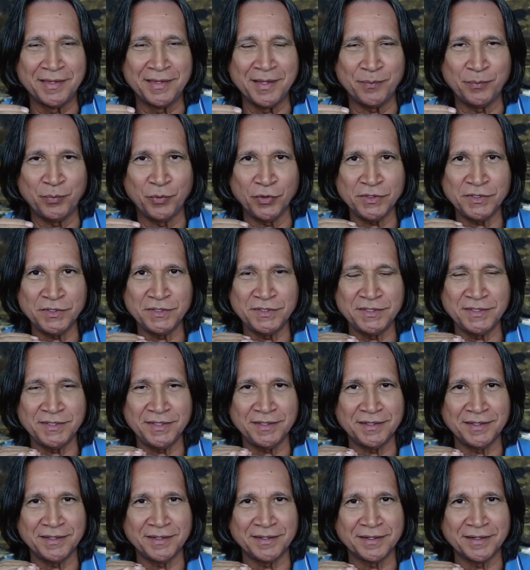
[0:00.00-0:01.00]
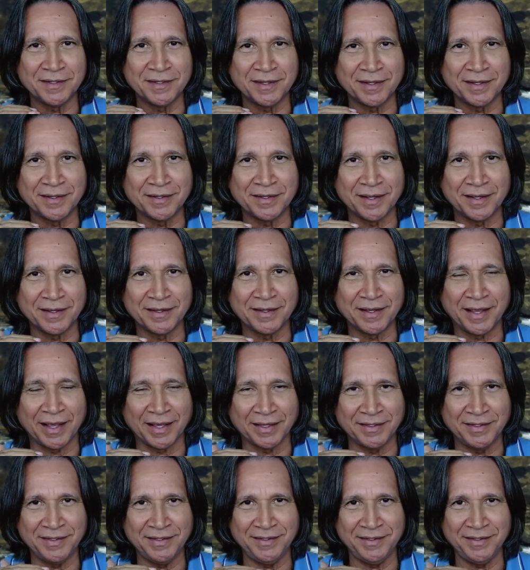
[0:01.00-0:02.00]
depois de
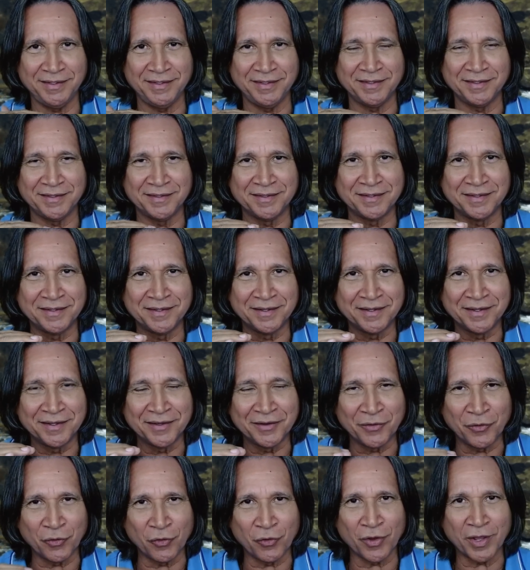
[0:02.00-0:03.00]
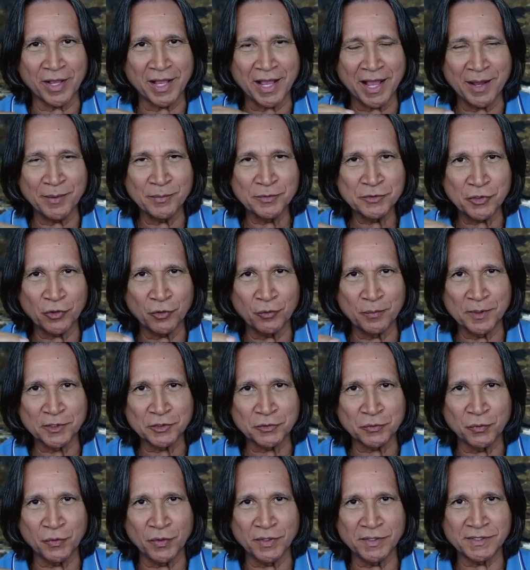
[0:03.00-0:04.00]
aqui colocarmos
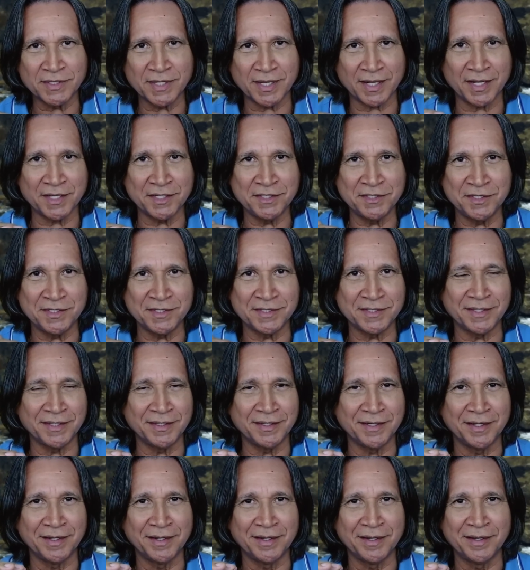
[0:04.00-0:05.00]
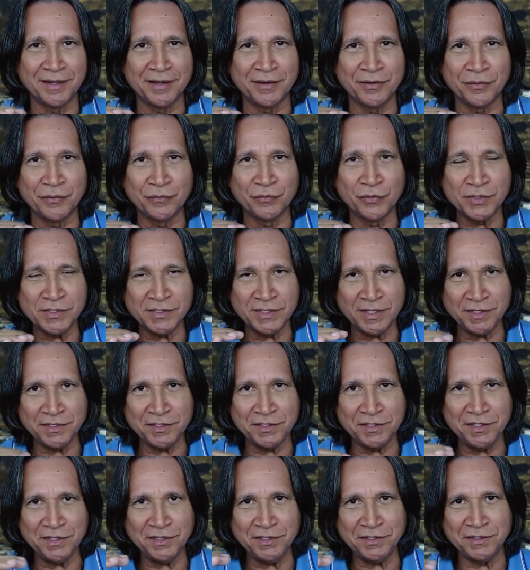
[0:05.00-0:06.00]
algumas coisas, elas dizem: você
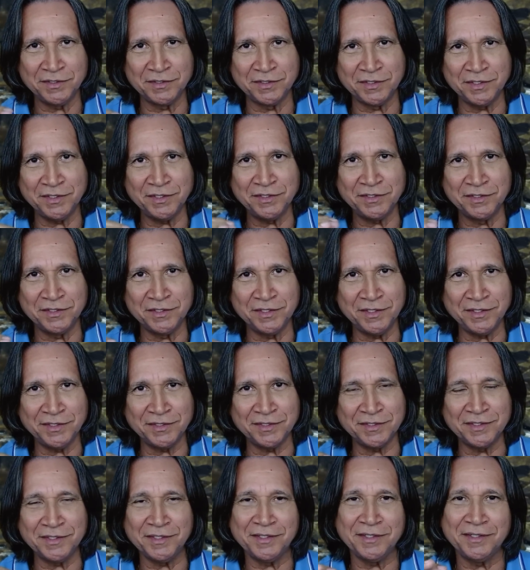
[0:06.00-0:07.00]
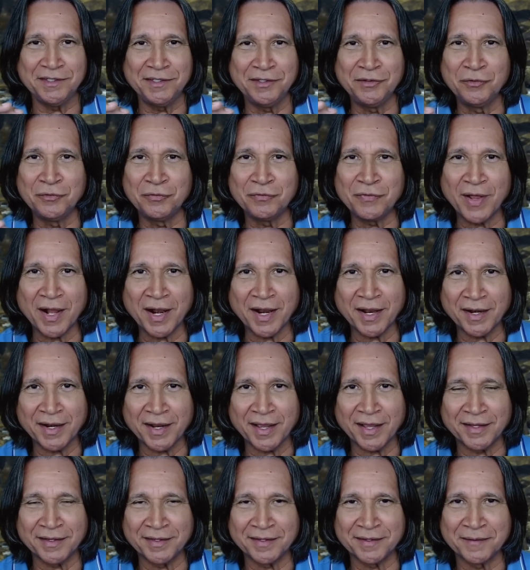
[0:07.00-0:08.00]
diz, diz, diz e não fala
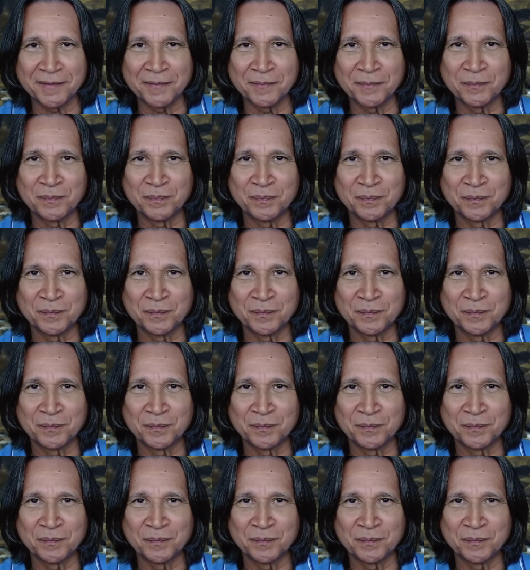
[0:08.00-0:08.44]
nada.